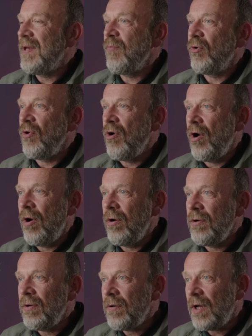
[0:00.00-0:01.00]
des
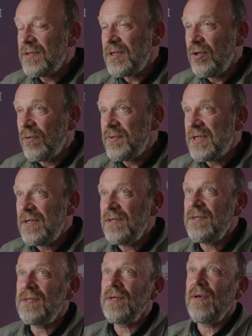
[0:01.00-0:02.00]
monologues, un
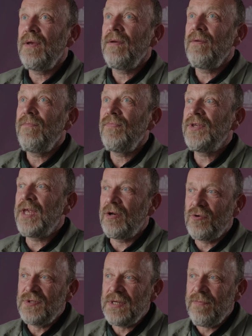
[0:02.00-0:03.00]
synopsis,
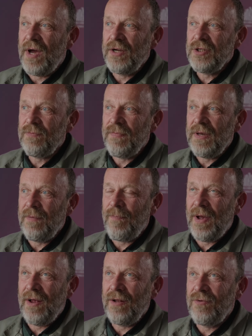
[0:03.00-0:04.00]
quelques images, mais
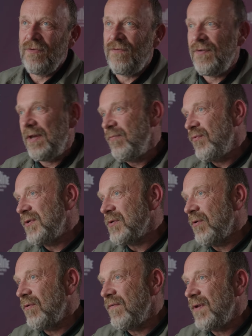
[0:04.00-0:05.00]
pas du film
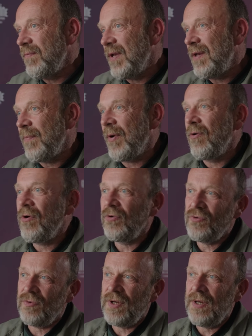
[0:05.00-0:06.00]
puisque le film n'était pas encore
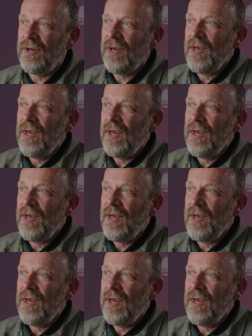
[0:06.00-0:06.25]
tourné.